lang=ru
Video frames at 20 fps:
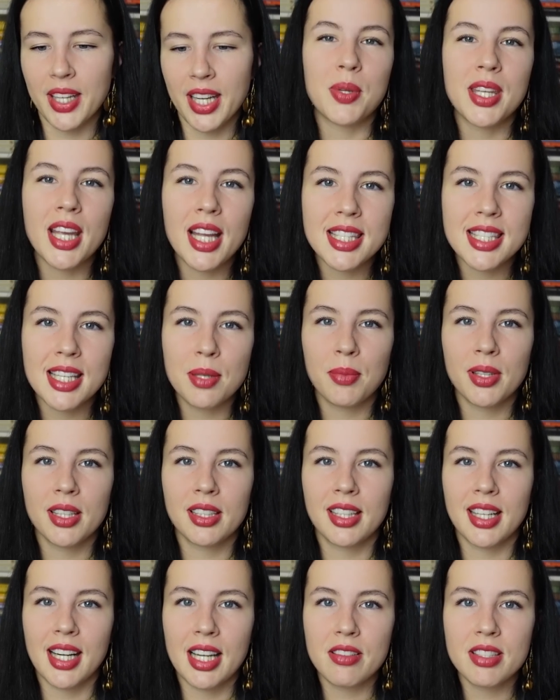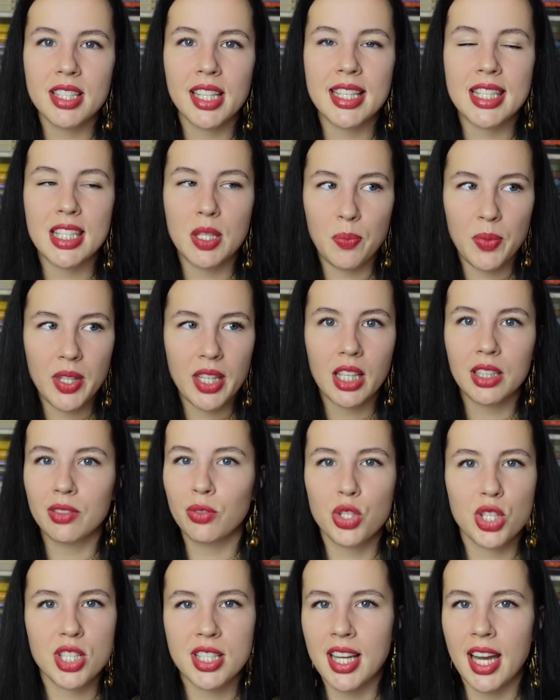Меня тема королевской семьи, как
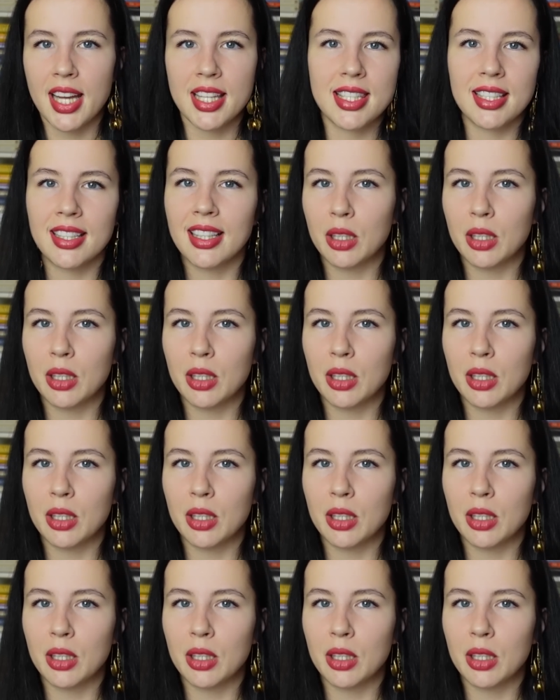вы уже знаете,